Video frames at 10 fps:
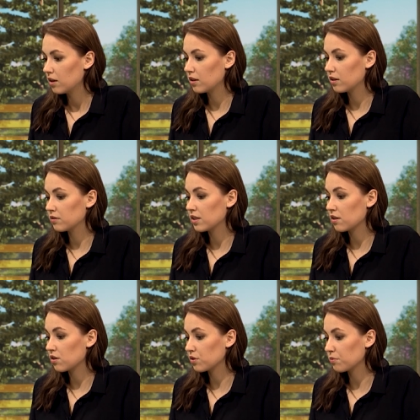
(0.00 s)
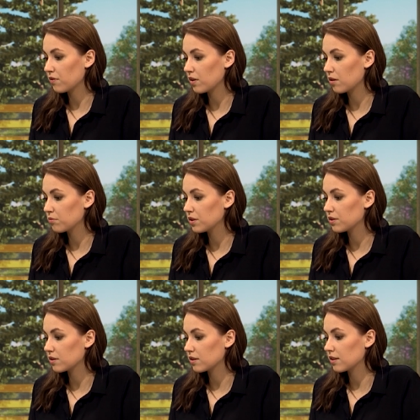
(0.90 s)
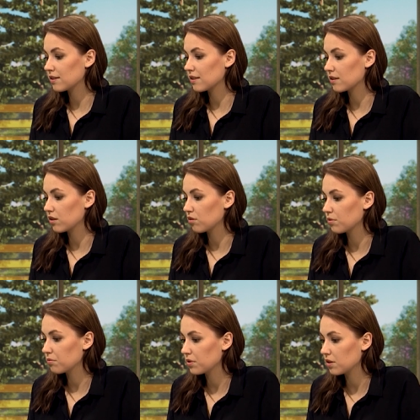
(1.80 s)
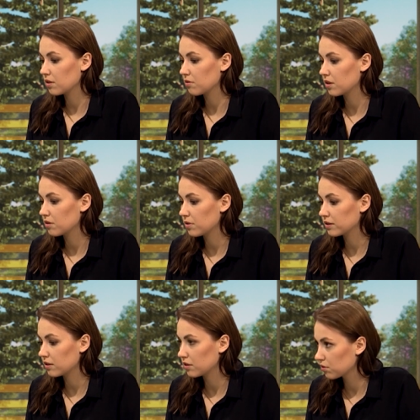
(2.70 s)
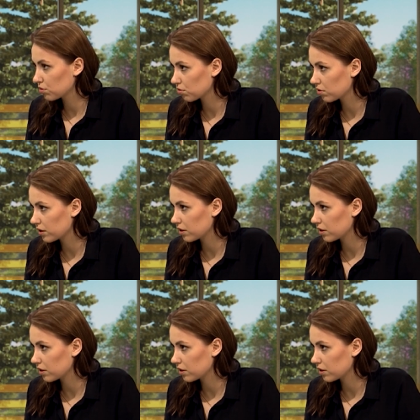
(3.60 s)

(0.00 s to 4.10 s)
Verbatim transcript: E, ja rozmawiałam i z, ze znajomymi e, Magdaleny Żuk,